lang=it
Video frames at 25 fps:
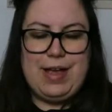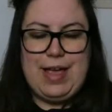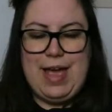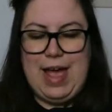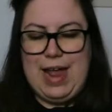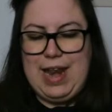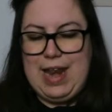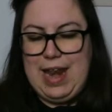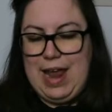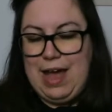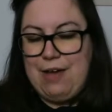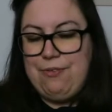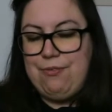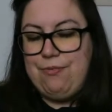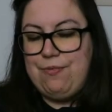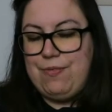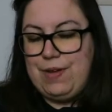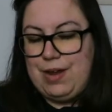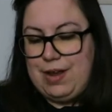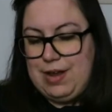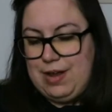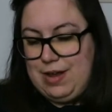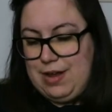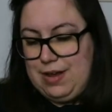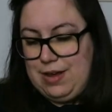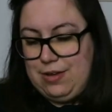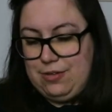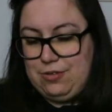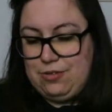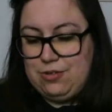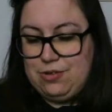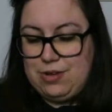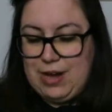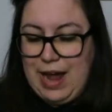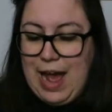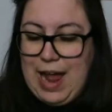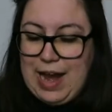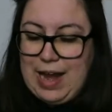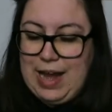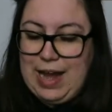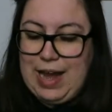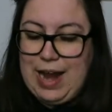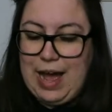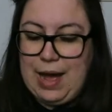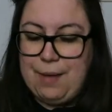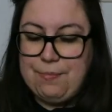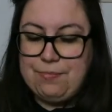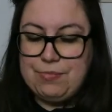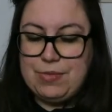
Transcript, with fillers: che è la eh, sorella